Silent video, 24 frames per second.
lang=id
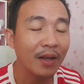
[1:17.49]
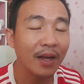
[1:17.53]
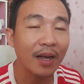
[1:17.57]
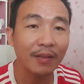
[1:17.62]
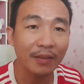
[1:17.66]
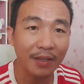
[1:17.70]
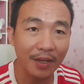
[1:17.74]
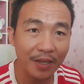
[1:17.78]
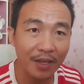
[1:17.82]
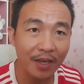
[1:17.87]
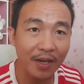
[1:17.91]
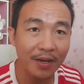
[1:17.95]

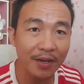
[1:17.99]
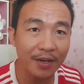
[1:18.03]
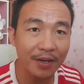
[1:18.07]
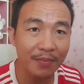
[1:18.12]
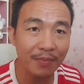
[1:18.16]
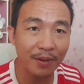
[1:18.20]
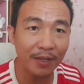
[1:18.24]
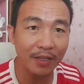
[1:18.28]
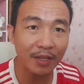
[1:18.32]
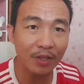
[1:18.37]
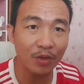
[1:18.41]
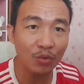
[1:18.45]
Katanya
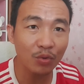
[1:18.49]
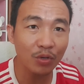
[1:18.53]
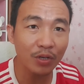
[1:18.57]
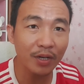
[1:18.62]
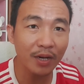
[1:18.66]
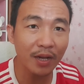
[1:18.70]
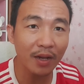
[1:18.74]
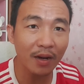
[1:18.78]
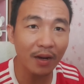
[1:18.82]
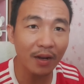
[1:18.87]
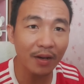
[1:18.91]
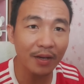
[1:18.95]
debat itu
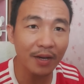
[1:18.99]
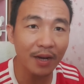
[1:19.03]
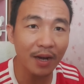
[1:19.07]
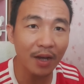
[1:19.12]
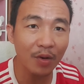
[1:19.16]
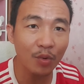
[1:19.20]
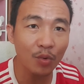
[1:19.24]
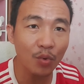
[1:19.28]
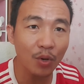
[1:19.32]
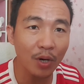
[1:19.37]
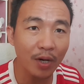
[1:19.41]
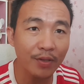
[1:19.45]
hendaklah
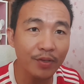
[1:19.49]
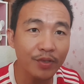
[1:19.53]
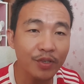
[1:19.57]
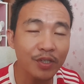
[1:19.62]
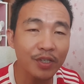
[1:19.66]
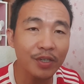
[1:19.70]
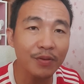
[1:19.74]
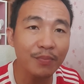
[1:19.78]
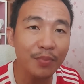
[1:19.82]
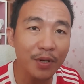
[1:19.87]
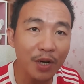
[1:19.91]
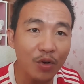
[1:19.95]
dilakukan
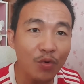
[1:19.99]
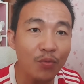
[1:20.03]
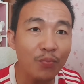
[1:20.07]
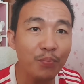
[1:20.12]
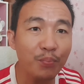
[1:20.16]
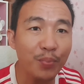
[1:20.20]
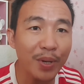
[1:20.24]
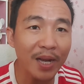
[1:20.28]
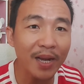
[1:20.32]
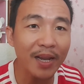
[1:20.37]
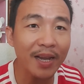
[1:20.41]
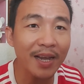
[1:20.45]

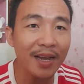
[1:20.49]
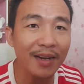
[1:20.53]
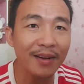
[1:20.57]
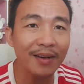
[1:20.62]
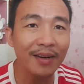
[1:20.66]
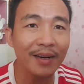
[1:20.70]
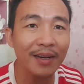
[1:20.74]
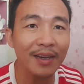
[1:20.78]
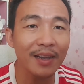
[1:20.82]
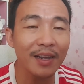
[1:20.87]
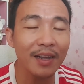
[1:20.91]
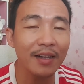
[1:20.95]
sebelum pilihan
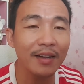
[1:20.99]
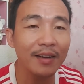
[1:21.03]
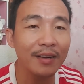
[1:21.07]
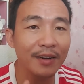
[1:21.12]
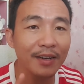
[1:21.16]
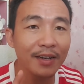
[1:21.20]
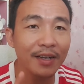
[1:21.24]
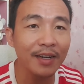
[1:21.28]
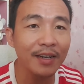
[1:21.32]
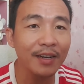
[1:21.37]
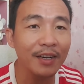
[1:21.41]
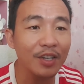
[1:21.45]
raya
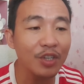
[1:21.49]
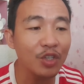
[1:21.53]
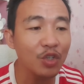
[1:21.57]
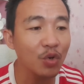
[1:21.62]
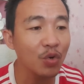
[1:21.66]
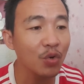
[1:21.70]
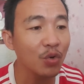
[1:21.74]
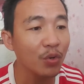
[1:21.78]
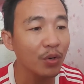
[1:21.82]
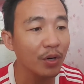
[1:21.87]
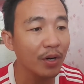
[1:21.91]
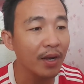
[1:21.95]
negeri
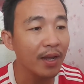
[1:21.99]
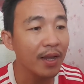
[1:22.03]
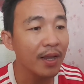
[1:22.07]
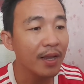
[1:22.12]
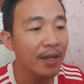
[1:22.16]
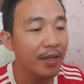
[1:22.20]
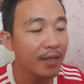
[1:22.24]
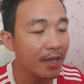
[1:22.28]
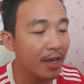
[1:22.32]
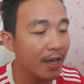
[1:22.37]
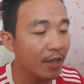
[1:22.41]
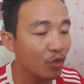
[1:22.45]
Johor
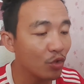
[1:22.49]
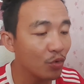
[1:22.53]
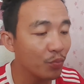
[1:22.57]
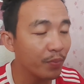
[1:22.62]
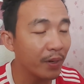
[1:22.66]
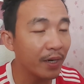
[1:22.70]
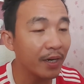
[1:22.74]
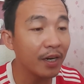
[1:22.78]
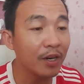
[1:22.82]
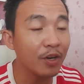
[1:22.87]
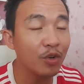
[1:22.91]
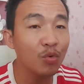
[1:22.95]
yaitu
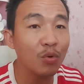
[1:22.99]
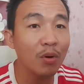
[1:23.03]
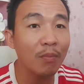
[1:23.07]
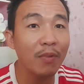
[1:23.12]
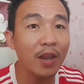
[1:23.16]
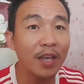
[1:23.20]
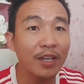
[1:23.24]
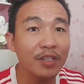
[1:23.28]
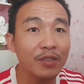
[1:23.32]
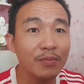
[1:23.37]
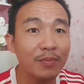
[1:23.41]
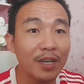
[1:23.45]
pada
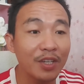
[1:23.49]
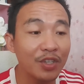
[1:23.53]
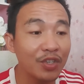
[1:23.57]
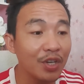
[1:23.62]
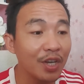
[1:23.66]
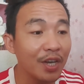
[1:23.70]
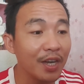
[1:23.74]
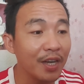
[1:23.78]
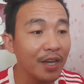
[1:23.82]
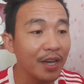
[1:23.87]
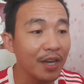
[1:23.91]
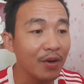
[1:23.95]
12
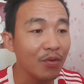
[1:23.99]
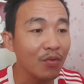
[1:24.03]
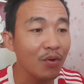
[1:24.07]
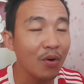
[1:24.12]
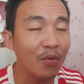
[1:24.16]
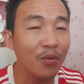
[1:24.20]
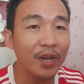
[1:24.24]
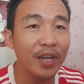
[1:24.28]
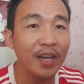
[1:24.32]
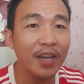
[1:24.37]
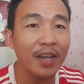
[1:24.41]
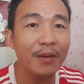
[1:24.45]
Mac ini.
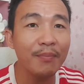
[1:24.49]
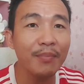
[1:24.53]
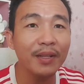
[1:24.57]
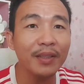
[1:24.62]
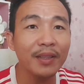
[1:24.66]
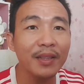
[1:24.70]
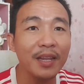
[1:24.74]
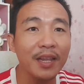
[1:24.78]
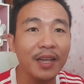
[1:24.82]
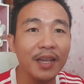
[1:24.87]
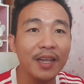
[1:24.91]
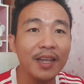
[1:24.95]
Wow, ini
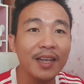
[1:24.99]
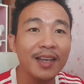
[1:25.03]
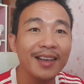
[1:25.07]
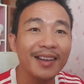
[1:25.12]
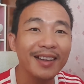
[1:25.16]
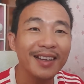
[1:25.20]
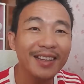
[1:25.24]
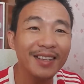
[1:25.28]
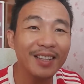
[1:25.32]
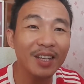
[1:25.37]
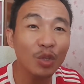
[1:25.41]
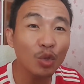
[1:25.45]
hebat nih
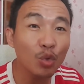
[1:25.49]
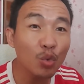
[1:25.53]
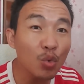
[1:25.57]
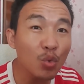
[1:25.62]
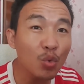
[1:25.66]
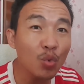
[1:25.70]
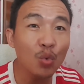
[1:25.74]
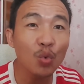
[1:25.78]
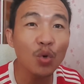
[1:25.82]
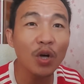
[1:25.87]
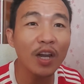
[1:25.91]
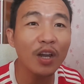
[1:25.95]
kita
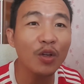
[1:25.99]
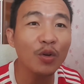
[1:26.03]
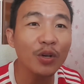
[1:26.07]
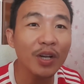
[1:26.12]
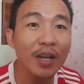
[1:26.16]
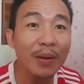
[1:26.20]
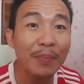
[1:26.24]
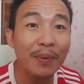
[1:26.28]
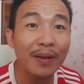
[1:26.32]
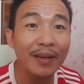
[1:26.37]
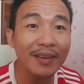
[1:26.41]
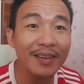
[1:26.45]
tunggu kalau
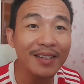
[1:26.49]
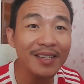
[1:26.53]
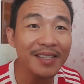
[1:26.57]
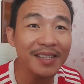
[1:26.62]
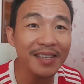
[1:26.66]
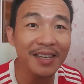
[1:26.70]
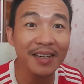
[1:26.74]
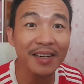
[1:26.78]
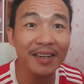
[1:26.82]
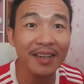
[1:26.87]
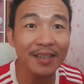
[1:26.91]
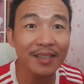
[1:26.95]
dapat
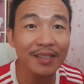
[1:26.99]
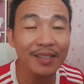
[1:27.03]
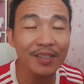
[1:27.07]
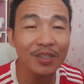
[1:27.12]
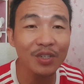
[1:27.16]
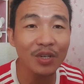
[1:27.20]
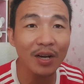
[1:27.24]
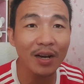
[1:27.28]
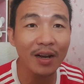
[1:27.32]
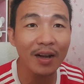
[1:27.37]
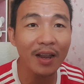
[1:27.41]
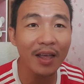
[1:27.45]
disiarkan
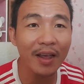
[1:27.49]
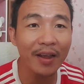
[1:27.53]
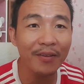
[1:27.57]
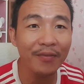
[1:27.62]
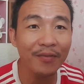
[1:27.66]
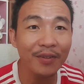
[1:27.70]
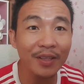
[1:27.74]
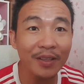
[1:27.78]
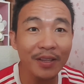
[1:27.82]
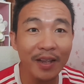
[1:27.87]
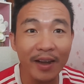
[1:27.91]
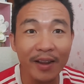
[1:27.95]
secara
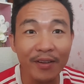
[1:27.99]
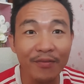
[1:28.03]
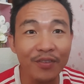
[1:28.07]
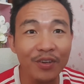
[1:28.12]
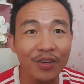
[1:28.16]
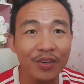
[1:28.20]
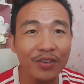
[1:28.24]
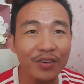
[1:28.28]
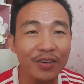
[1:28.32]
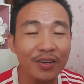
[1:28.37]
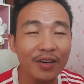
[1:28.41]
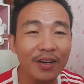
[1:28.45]
live di
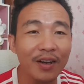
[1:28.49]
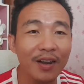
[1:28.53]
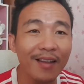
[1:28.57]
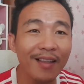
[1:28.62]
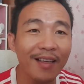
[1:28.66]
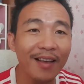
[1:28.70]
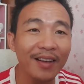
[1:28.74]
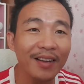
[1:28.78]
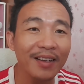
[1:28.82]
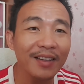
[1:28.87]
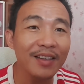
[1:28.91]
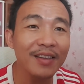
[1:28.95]
television
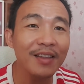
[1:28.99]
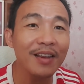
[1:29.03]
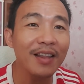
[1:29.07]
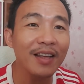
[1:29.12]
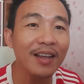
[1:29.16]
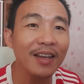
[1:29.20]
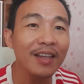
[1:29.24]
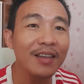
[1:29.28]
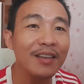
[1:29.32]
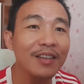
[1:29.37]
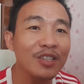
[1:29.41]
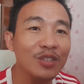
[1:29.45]

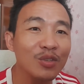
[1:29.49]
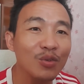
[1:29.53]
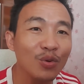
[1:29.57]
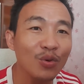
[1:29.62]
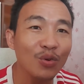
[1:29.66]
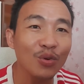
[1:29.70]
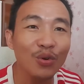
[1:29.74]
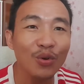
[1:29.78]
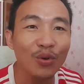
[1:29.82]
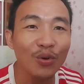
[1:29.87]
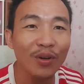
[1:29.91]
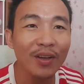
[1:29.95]
lagi-lagi
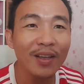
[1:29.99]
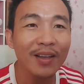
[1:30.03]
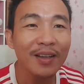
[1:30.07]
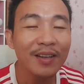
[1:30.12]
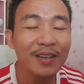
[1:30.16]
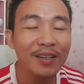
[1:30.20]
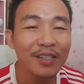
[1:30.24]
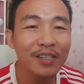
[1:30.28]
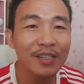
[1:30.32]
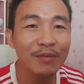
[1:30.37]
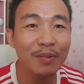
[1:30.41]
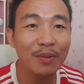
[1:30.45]

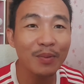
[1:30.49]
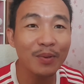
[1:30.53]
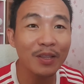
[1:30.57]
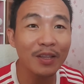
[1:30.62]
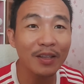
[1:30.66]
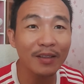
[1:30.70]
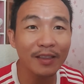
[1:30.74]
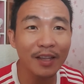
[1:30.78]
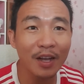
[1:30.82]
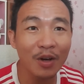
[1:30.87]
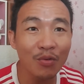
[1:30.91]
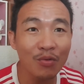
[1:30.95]
seronok sebab
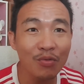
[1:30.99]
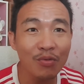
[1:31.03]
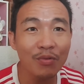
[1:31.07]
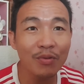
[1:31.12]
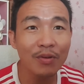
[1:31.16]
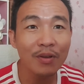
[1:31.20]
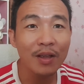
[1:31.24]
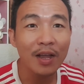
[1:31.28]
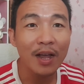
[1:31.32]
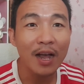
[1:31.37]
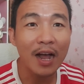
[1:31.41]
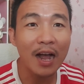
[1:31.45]
kita tahu
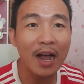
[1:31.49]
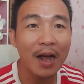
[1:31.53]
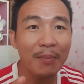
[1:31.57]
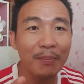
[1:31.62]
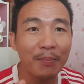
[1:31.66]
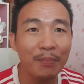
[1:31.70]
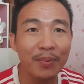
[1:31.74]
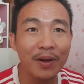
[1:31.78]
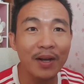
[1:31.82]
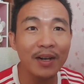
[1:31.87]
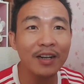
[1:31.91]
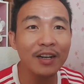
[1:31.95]

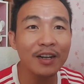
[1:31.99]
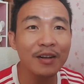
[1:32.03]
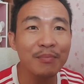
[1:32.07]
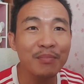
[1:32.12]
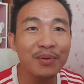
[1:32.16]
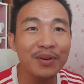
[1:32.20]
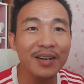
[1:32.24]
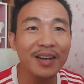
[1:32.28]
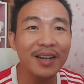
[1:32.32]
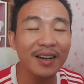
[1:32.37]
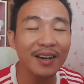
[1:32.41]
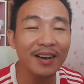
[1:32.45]
apa
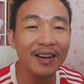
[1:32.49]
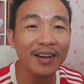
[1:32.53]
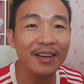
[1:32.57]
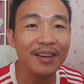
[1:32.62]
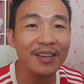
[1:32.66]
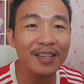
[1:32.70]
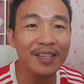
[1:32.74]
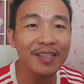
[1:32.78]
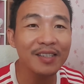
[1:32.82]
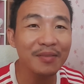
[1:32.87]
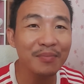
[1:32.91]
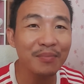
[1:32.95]
kebenaran
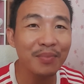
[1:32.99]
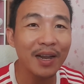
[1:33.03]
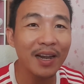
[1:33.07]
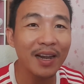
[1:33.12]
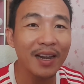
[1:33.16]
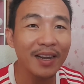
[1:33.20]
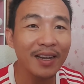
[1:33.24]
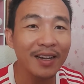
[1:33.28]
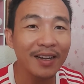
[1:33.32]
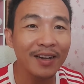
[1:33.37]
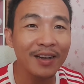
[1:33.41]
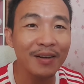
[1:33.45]
di
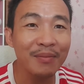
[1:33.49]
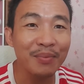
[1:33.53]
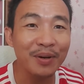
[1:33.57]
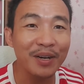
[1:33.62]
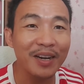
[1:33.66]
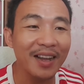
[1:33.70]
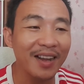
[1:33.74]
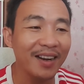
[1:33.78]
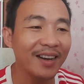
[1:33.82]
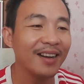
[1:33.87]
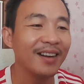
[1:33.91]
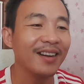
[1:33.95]
sebalik
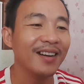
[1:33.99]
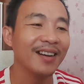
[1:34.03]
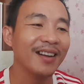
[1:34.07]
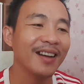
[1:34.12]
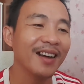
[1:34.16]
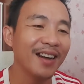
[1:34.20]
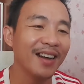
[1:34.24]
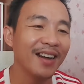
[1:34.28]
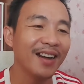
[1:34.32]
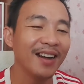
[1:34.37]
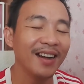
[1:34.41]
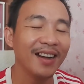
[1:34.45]
kebenaran.
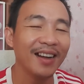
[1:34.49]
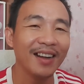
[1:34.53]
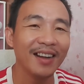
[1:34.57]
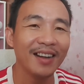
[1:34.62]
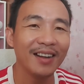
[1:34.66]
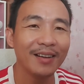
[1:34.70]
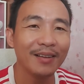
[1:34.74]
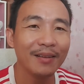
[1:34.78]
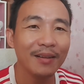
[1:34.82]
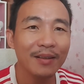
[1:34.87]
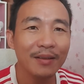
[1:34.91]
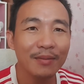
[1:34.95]

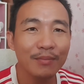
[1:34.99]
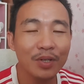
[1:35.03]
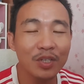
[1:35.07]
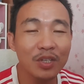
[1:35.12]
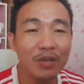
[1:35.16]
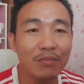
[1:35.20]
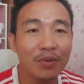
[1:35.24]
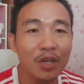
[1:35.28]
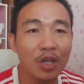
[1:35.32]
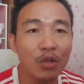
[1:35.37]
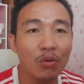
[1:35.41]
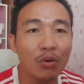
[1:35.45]
Haha.
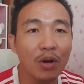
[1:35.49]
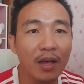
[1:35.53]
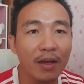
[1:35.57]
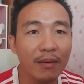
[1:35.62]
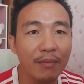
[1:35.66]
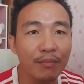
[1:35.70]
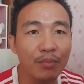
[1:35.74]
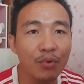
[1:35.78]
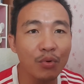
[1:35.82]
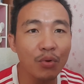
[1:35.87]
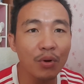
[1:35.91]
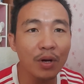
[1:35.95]
Macam begitulah,
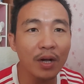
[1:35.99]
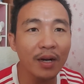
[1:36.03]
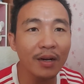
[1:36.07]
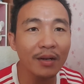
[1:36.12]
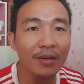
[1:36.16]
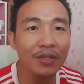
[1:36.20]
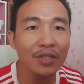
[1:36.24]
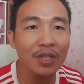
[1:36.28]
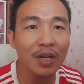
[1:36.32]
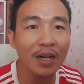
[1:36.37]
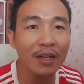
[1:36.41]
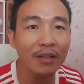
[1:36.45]

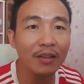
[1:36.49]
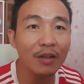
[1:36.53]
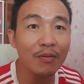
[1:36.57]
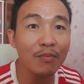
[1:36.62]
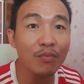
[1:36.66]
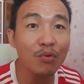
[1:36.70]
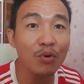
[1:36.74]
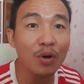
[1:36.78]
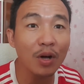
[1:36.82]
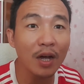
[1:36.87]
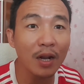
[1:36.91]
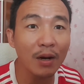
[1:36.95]
bongkar jangan
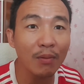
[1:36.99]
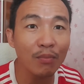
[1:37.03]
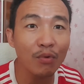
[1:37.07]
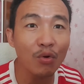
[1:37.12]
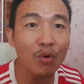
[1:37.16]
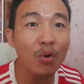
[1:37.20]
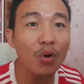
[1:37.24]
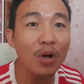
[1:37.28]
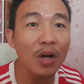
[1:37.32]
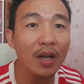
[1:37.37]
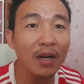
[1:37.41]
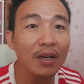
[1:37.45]
tak bongkar,
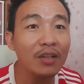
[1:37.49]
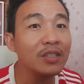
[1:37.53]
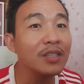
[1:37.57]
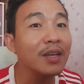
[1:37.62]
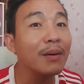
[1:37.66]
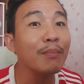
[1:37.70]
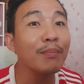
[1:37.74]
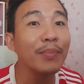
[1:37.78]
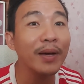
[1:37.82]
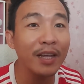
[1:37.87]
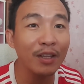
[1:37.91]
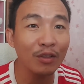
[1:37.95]
bongkar
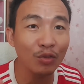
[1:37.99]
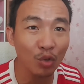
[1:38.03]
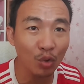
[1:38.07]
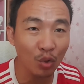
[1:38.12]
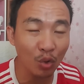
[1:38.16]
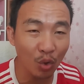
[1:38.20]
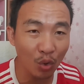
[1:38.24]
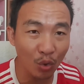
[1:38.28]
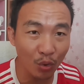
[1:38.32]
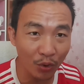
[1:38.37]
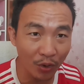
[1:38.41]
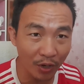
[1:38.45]
sampai
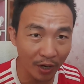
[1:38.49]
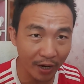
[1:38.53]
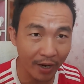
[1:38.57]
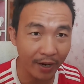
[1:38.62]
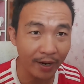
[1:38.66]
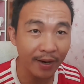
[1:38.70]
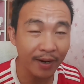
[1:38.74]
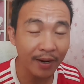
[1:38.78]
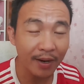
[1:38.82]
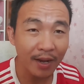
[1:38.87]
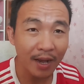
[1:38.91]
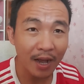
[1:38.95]
terlonde.